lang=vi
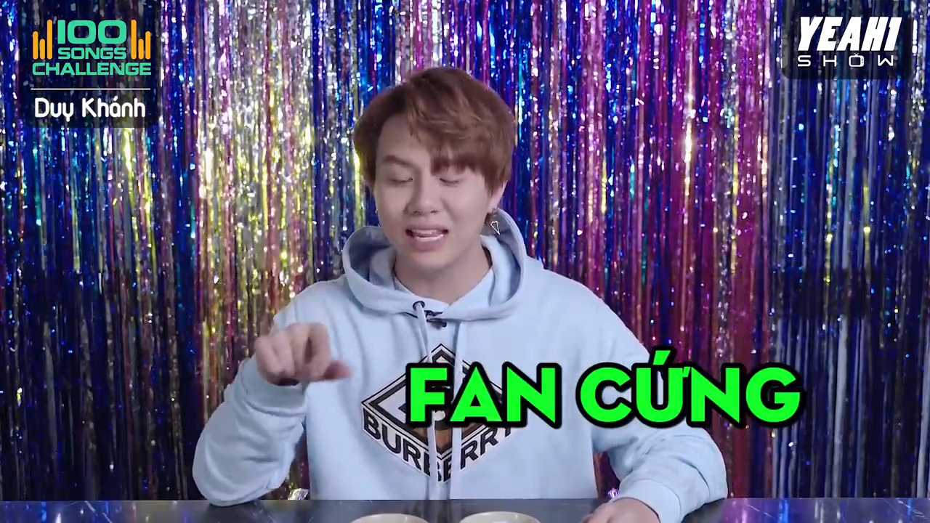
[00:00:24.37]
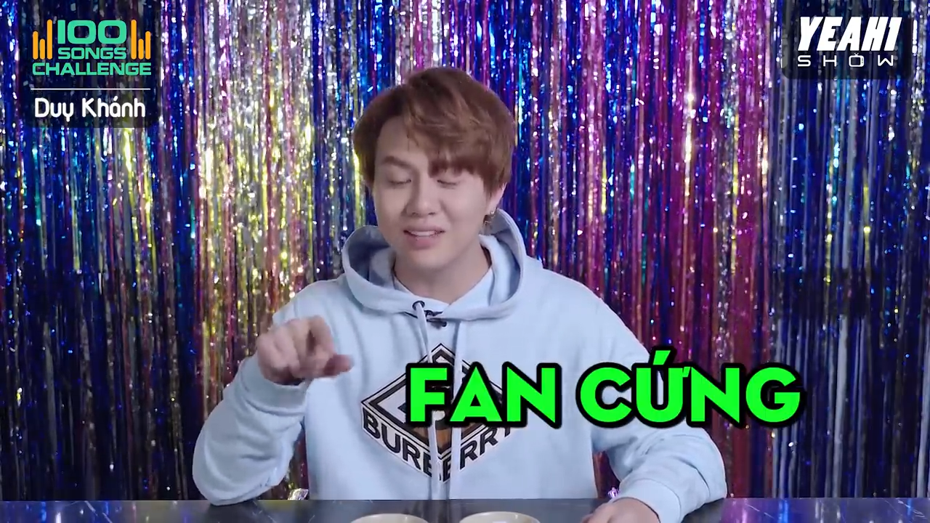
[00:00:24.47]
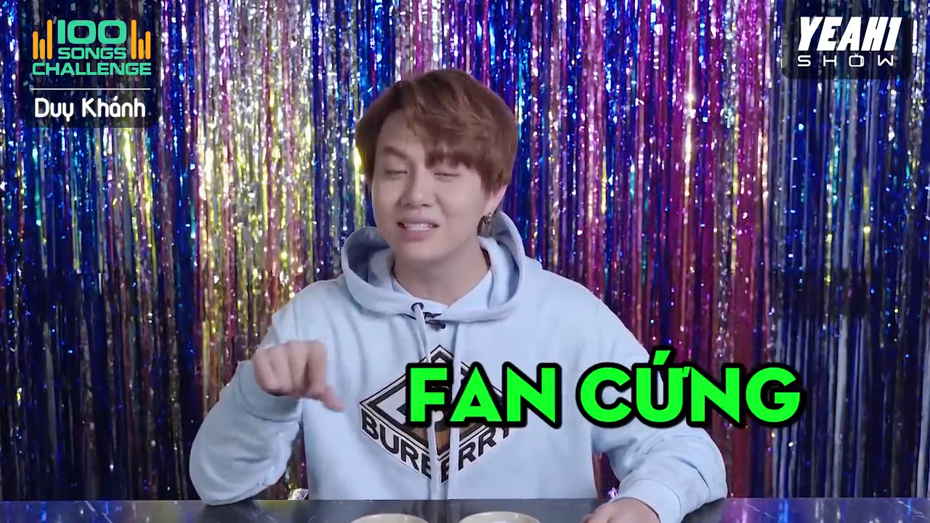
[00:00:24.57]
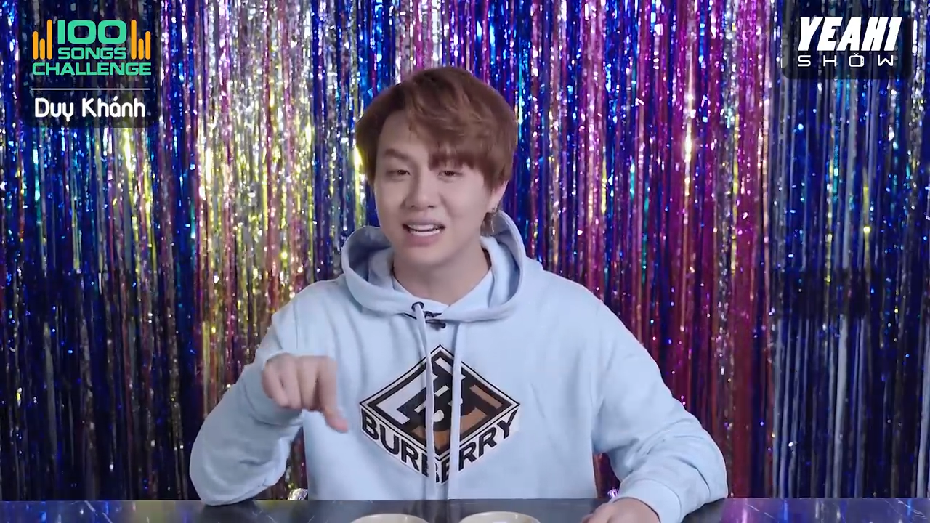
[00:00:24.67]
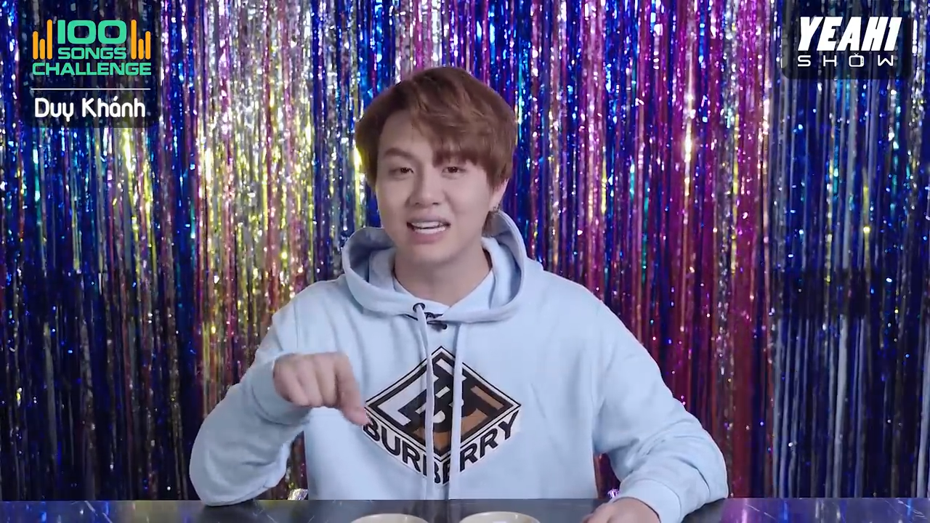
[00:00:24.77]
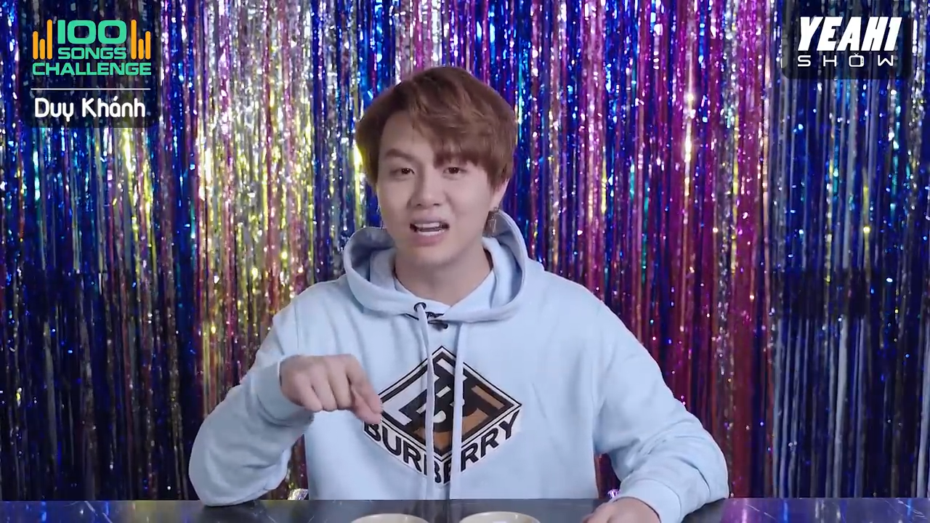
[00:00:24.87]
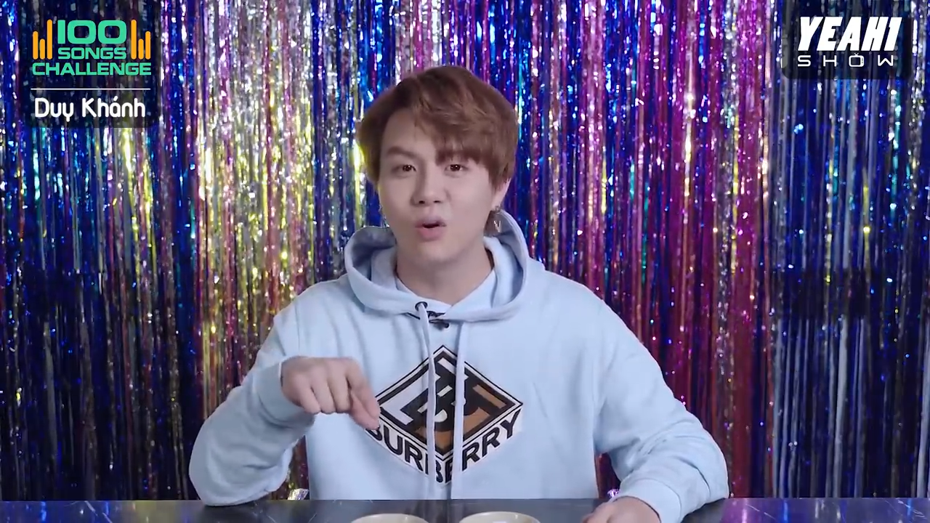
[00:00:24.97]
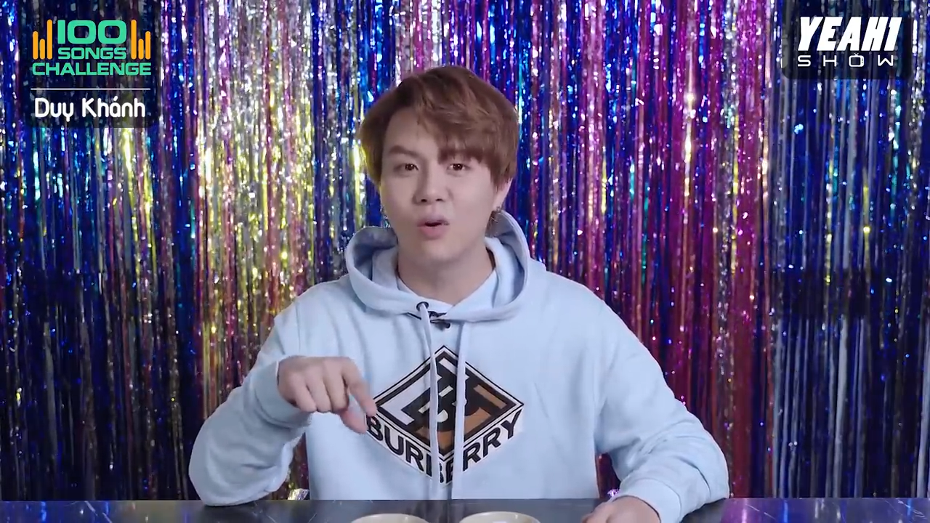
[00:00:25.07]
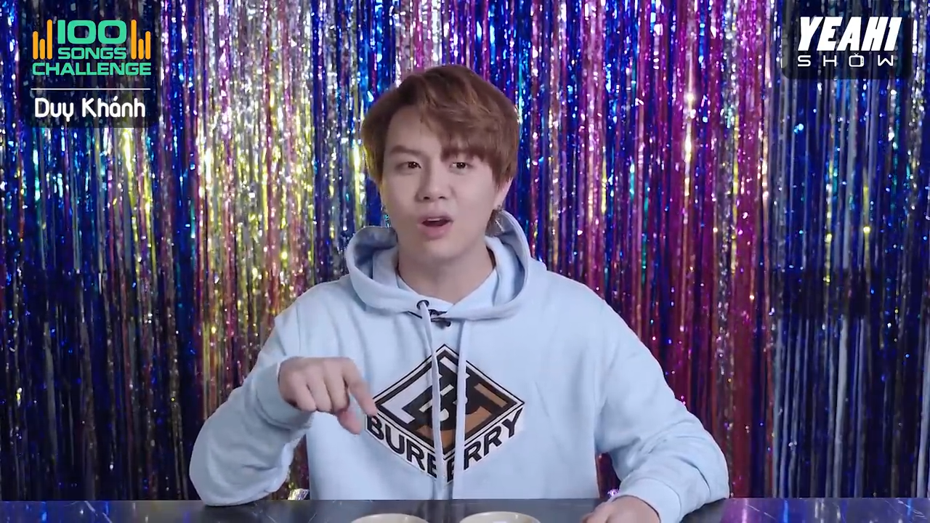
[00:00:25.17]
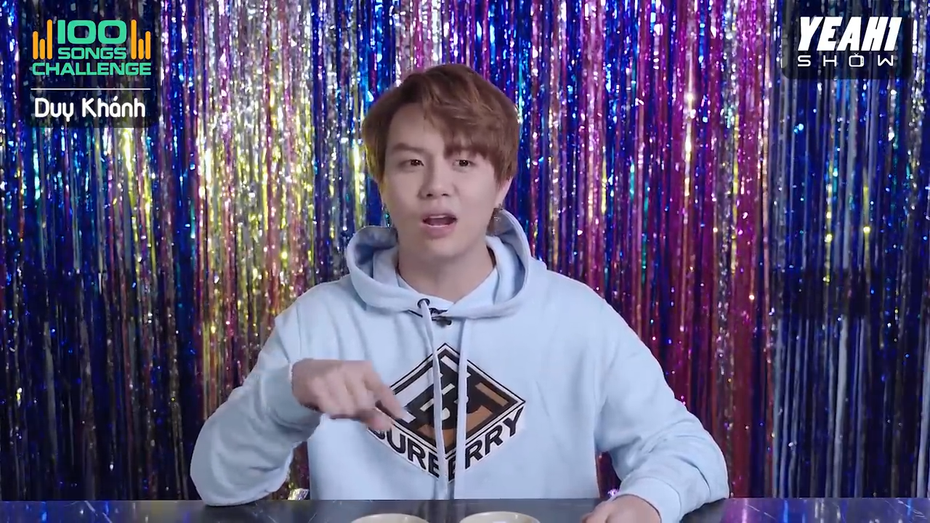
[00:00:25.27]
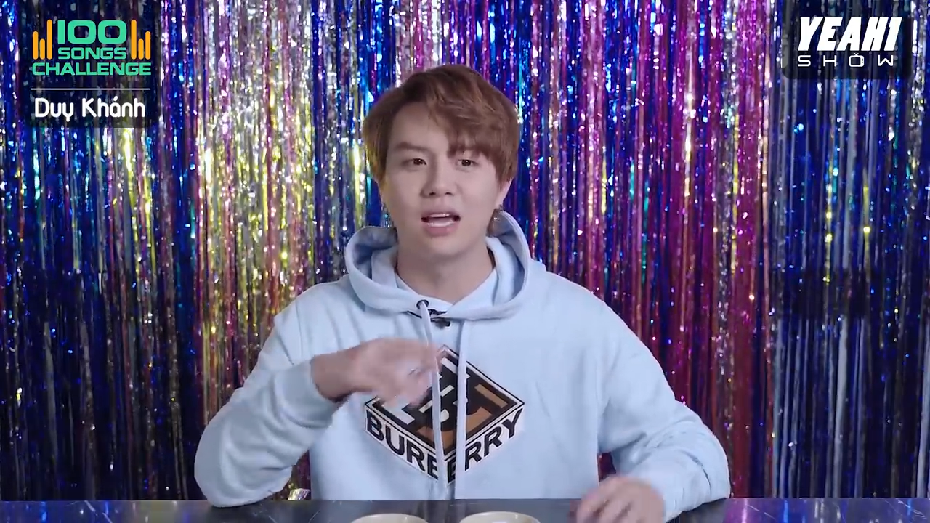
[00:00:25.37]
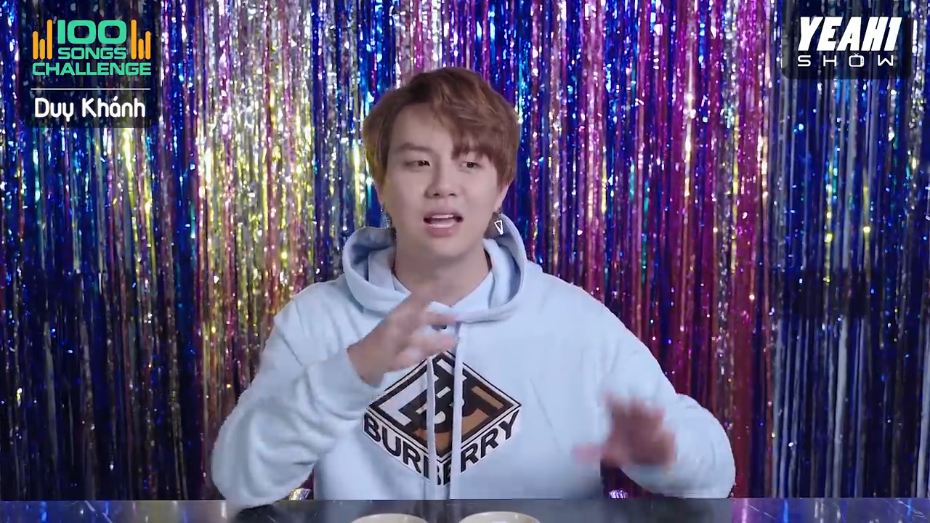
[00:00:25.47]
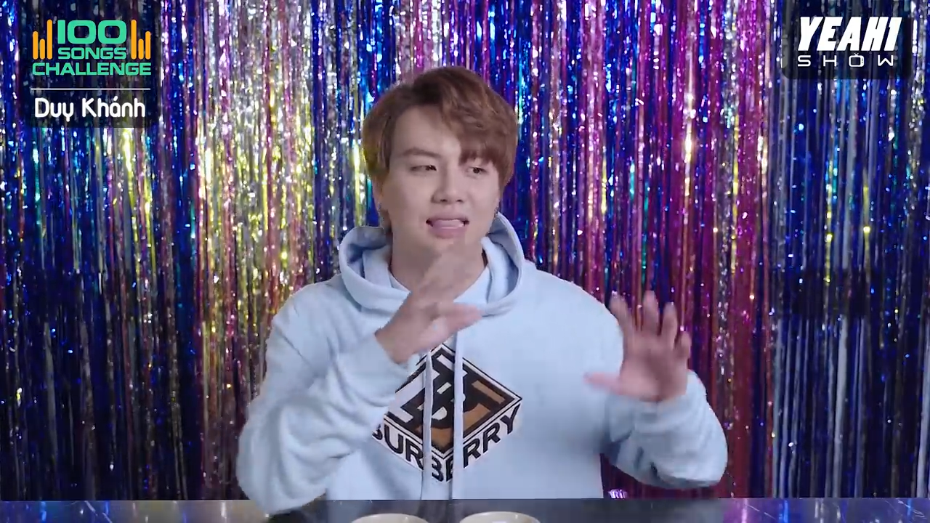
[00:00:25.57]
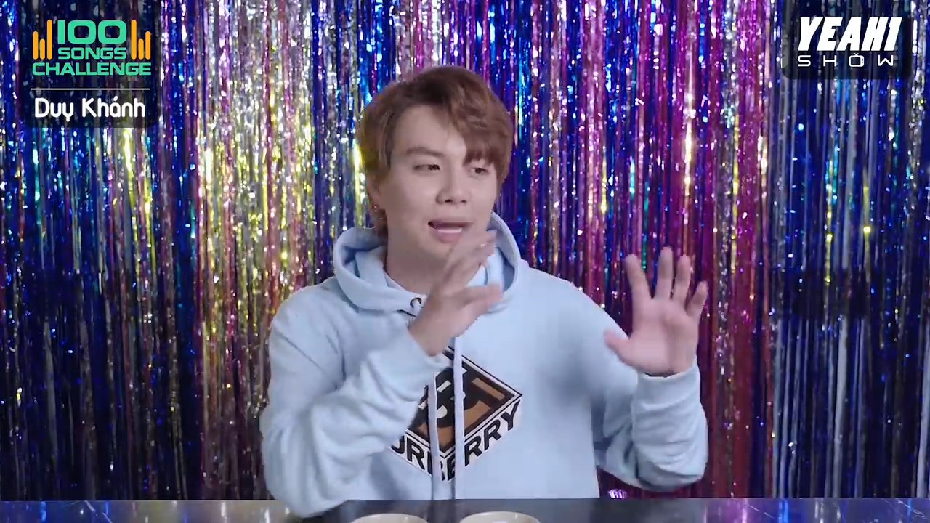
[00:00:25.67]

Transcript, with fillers: cái chương trình này luôn á có là